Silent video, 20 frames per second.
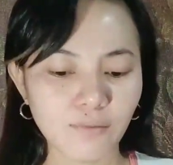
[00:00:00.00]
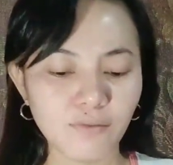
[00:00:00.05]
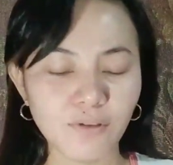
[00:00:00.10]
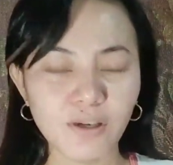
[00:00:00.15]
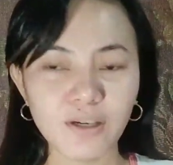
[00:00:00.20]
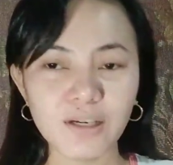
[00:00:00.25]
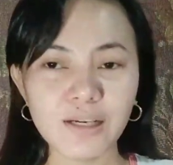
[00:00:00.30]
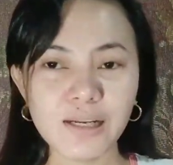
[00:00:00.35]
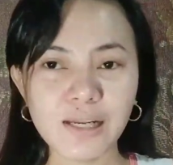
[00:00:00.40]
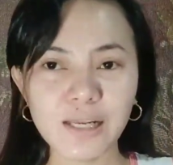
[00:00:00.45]

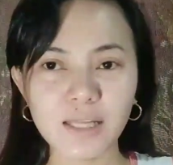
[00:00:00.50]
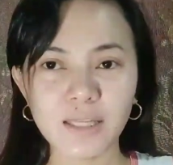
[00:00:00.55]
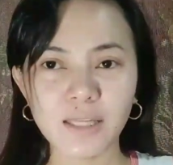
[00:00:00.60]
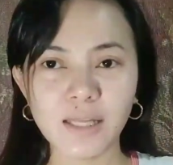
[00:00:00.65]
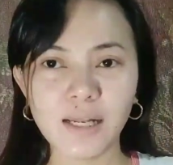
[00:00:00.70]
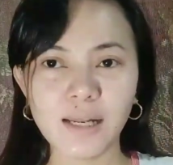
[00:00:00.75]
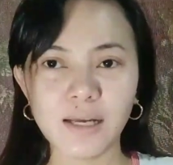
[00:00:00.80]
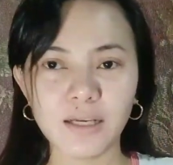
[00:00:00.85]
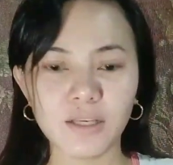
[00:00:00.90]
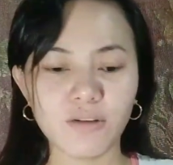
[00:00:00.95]
Very
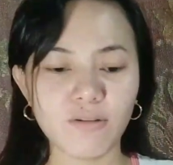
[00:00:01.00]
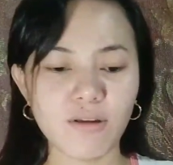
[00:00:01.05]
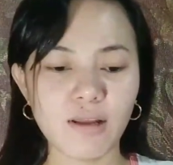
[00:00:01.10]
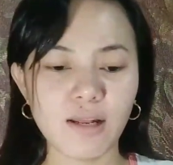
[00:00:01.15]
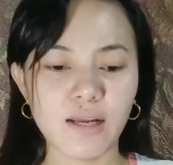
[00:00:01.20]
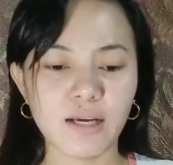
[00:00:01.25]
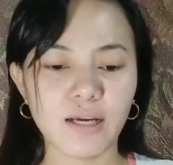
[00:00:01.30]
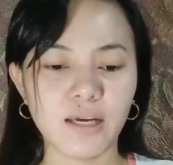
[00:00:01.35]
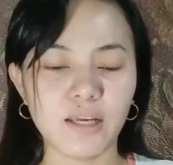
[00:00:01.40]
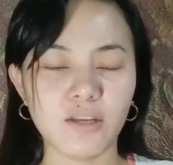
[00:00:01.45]
little lang yung
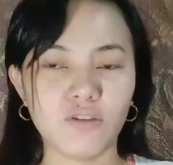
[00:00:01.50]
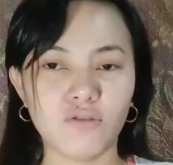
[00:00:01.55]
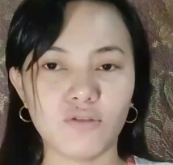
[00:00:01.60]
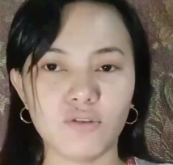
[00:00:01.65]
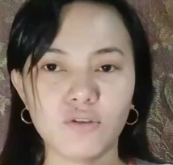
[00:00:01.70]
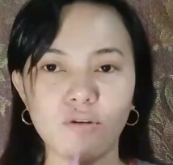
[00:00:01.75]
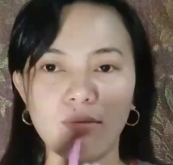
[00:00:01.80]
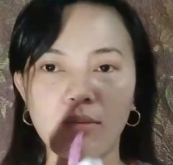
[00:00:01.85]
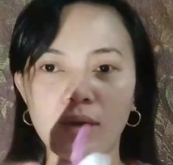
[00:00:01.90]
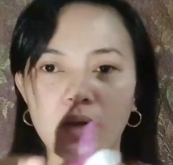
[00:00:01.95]
ilagay nyo.
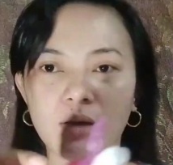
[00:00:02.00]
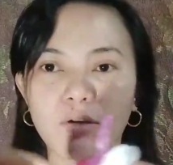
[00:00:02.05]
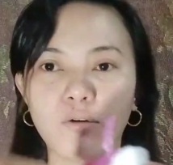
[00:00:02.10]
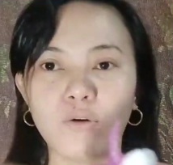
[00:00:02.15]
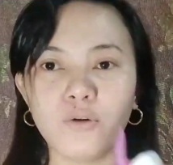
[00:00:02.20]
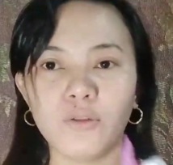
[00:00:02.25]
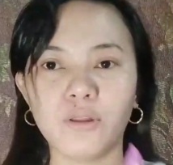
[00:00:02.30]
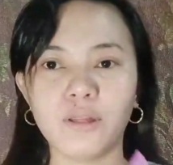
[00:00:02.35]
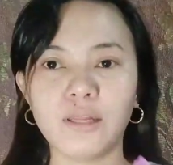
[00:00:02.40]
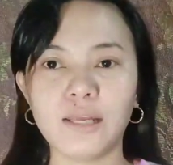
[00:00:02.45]
Sobrang
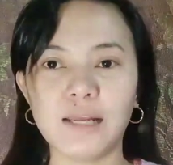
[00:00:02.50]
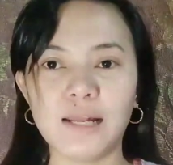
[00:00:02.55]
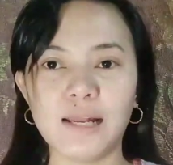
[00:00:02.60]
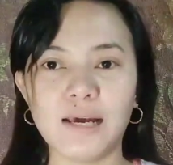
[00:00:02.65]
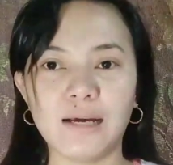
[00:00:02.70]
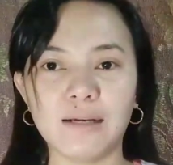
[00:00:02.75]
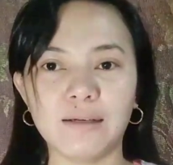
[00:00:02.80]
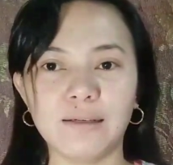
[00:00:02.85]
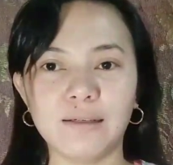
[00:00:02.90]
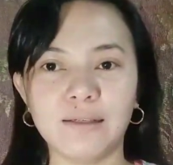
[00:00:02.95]
konti
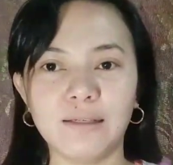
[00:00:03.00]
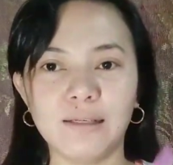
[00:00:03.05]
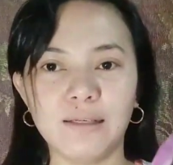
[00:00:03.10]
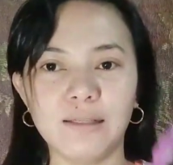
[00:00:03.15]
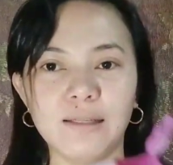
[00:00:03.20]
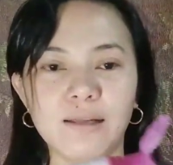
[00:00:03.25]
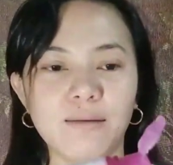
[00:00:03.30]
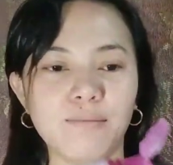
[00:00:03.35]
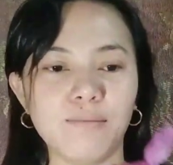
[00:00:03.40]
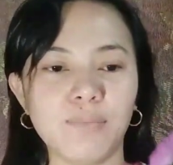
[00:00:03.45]
lang.
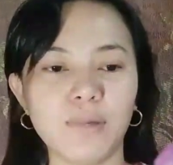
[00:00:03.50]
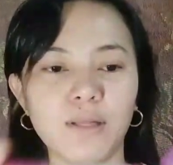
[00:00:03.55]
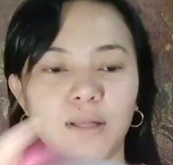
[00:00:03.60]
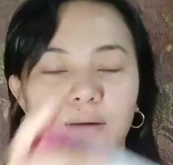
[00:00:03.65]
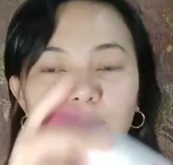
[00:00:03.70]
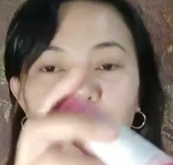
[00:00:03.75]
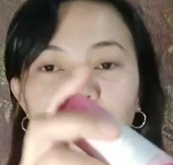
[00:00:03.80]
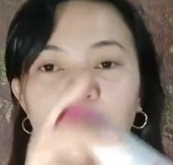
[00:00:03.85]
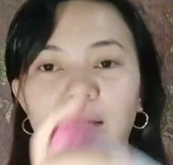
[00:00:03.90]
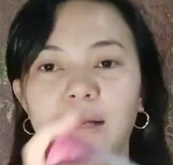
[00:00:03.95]

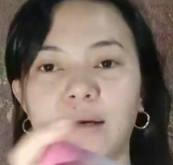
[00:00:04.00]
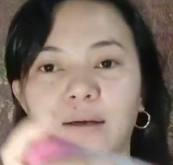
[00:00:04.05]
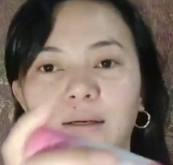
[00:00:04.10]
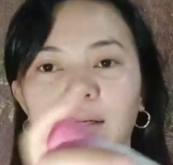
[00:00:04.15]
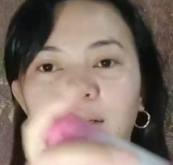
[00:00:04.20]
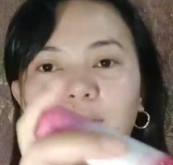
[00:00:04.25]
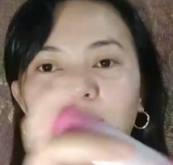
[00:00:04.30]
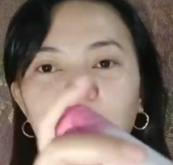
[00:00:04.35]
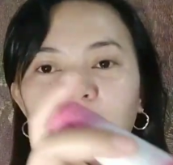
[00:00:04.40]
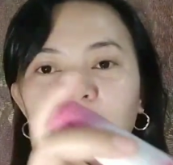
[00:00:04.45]
Dampi-dampi lang.
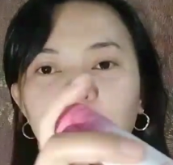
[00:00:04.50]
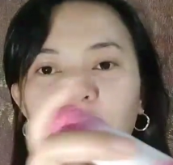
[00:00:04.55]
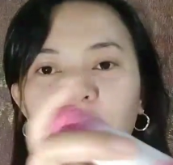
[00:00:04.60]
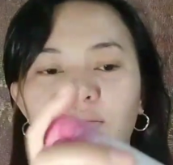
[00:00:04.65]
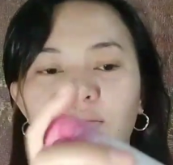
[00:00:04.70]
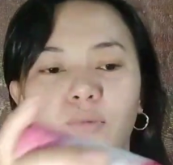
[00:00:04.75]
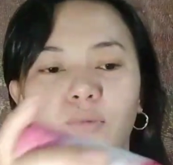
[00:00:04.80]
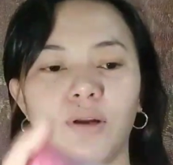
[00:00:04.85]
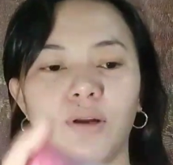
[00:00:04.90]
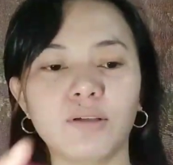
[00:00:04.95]

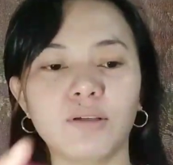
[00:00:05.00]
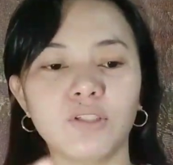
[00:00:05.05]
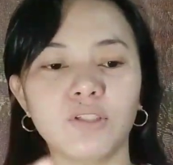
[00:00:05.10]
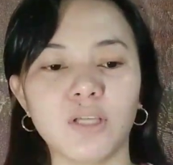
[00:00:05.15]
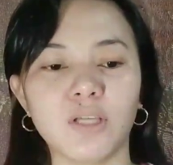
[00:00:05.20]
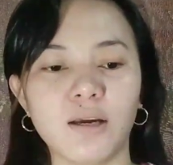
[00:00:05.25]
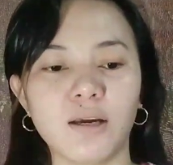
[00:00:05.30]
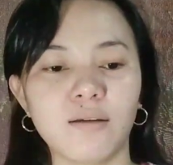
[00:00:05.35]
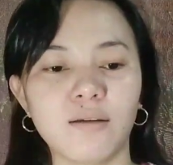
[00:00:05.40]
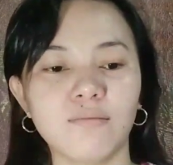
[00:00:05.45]
Ganun-ganun mo lang
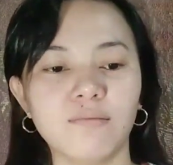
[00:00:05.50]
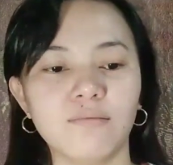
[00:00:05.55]
siya.